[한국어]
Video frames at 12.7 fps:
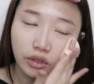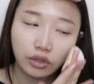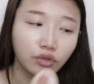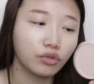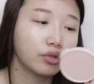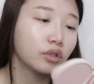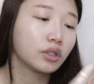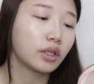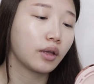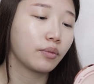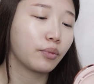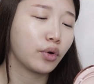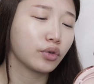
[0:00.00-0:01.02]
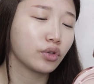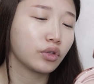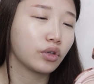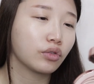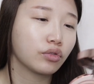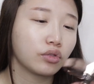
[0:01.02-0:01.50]
리뉴얼된
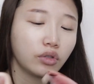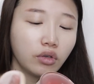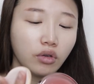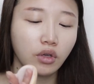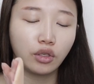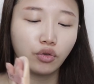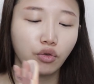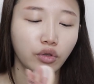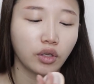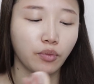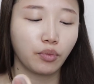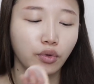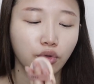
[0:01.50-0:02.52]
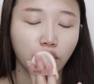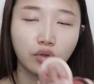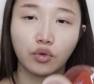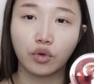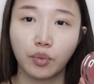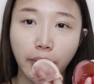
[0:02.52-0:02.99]
버전이거든요. 리뉴얼된
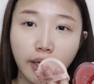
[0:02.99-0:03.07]
버전은 여기